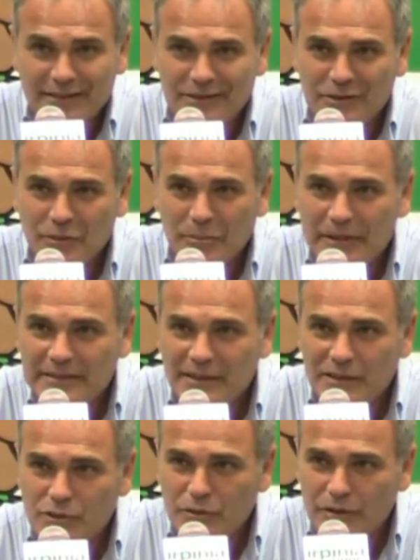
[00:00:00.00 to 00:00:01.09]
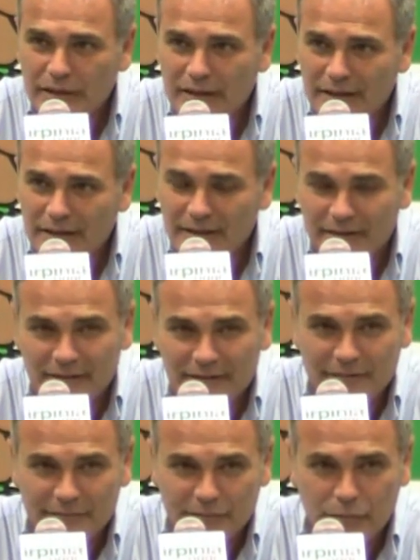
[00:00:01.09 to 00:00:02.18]
dopo la stagione
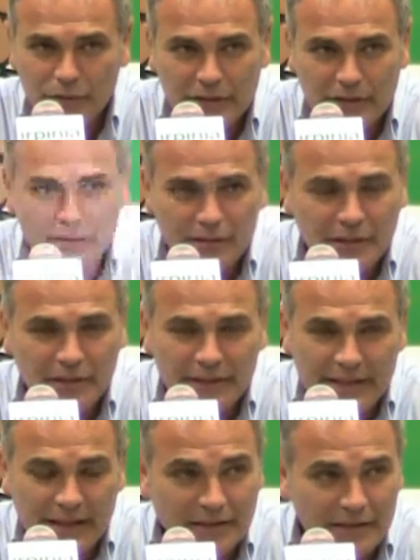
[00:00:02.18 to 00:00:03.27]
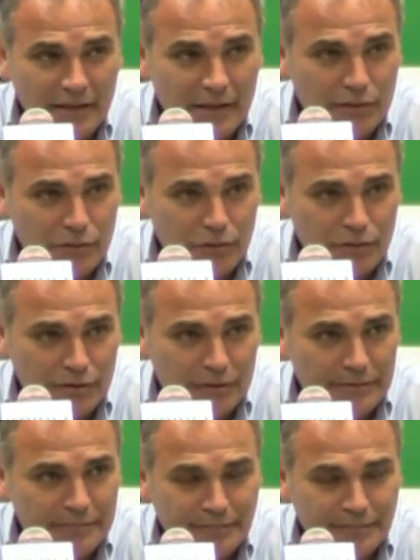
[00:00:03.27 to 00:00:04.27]
un pochettino travagliata dell'anno scorso,